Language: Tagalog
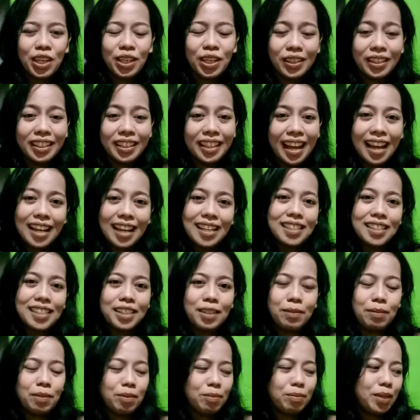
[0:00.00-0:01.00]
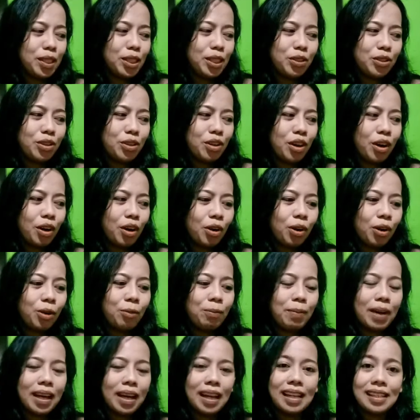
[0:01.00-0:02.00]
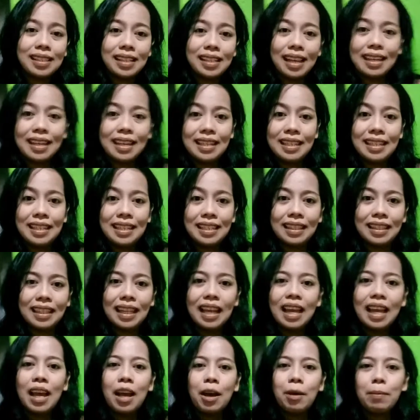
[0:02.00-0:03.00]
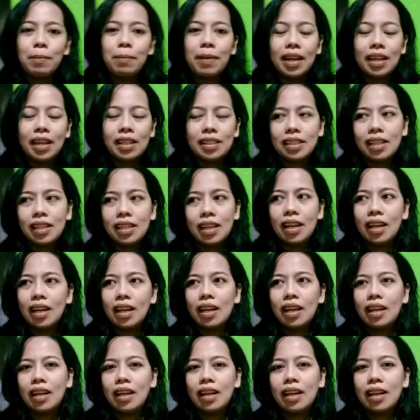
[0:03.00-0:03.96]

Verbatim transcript: So, ngayon guys, nagbibideo ako para sa para sa